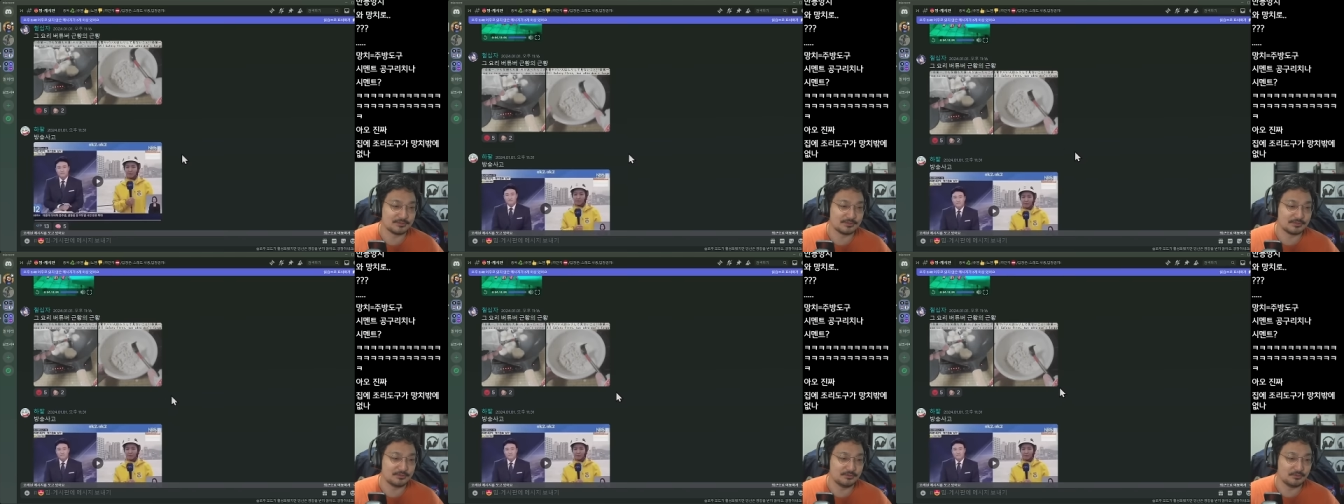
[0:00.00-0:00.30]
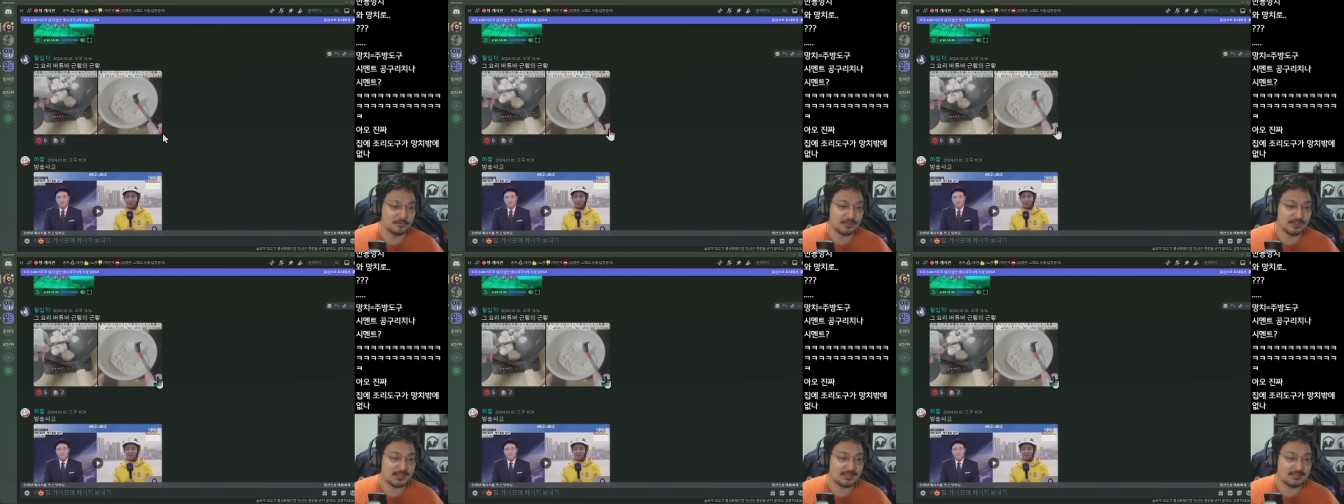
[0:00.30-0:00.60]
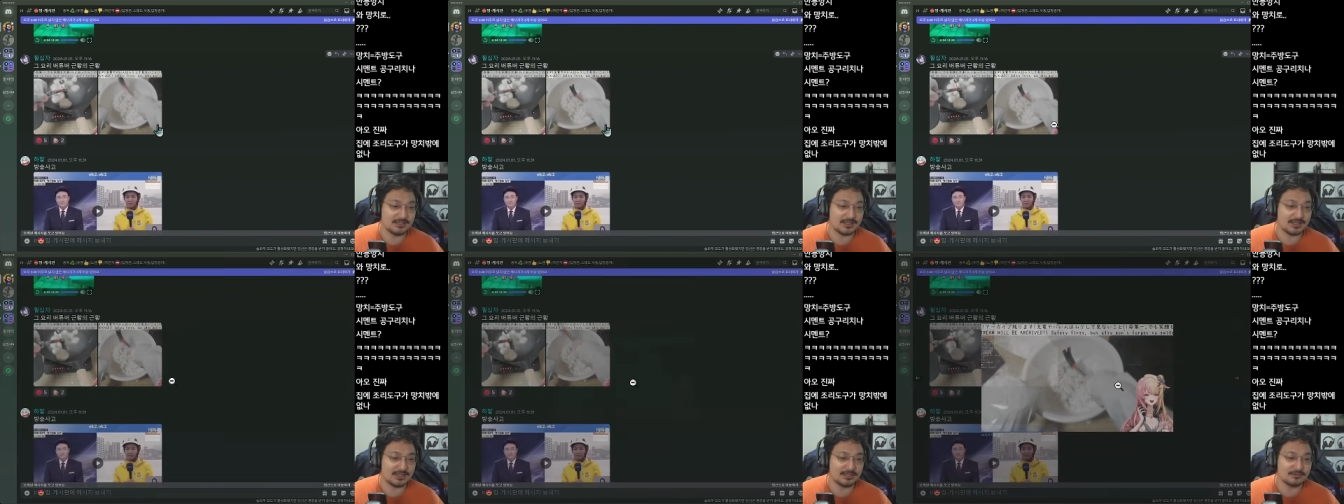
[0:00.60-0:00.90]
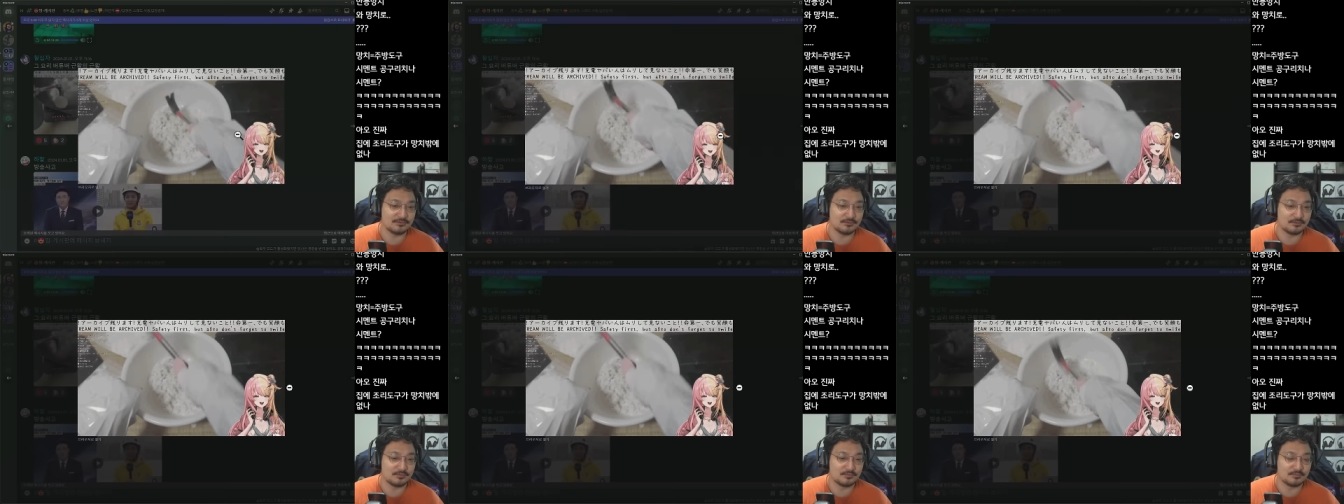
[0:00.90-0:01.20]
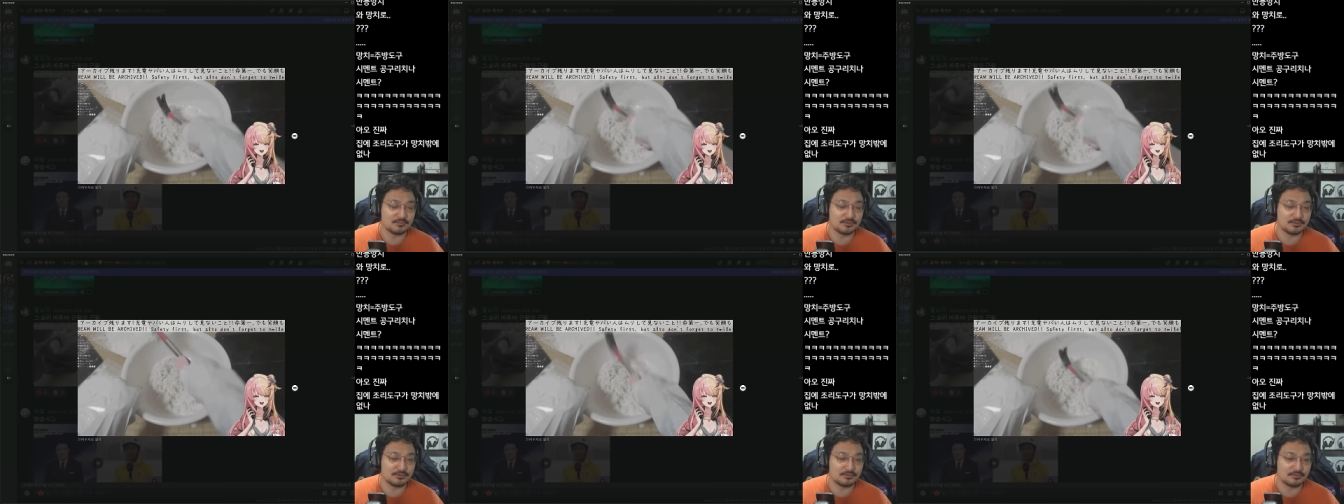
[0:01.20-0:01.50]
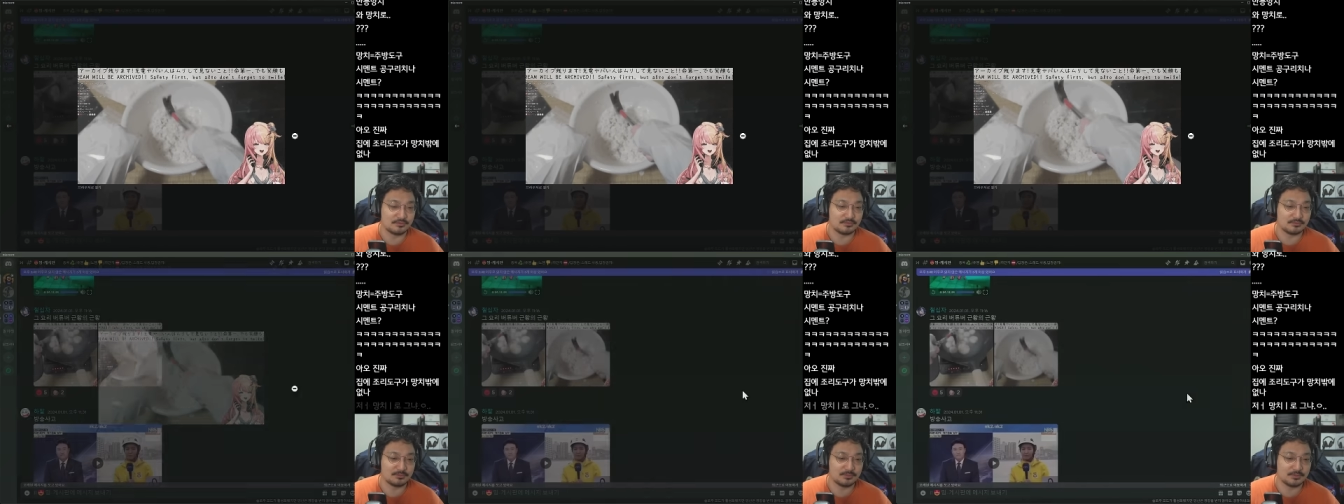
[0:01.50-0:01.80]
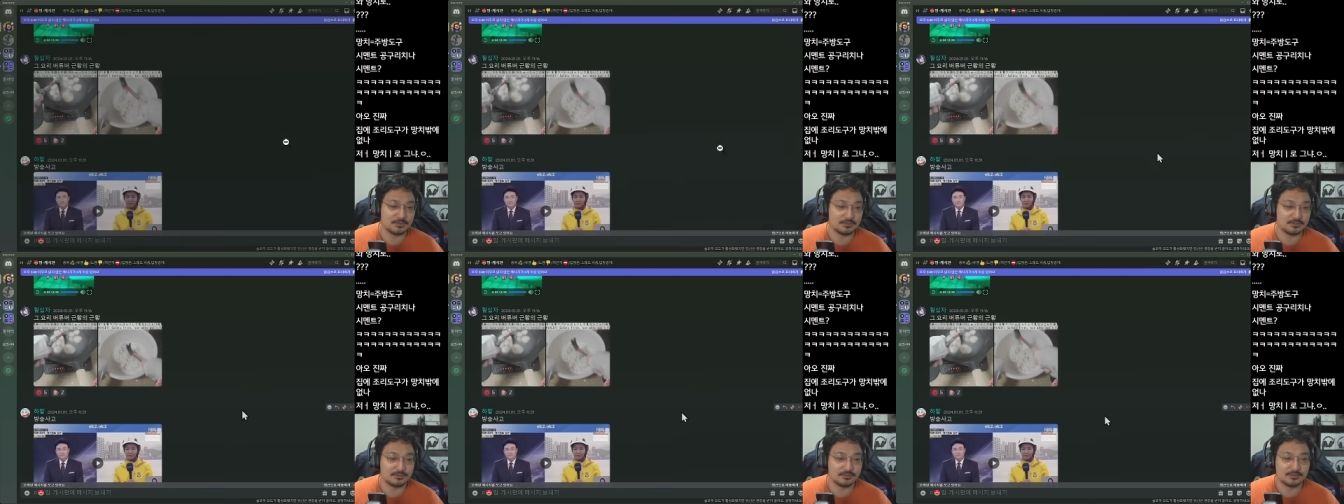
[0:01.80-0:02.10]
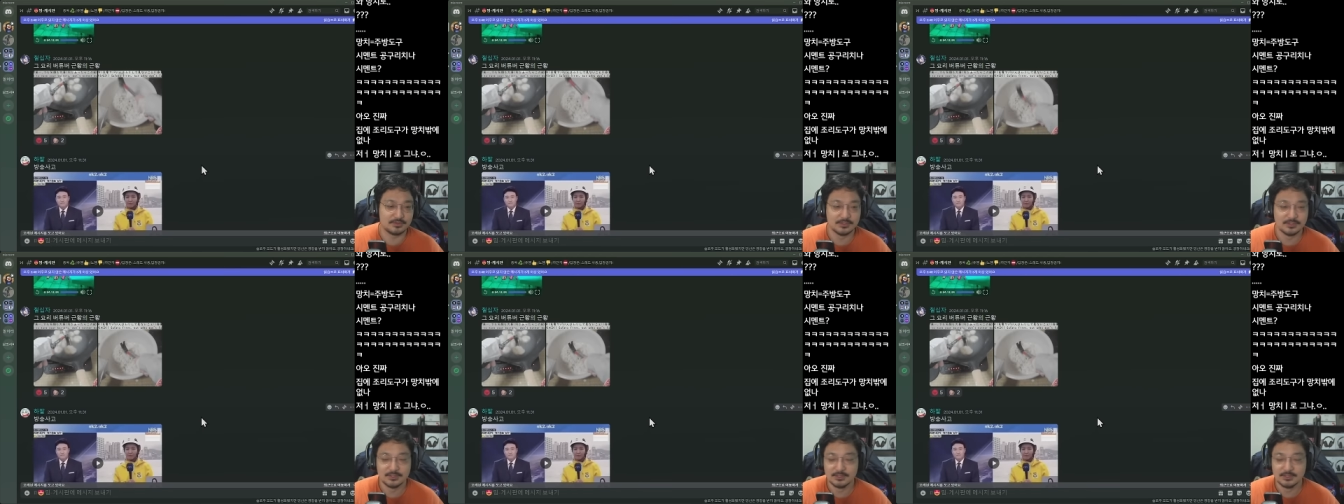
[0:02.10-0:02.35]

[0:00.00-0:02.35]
요리하는 게 아니고 뭐뭐 뭐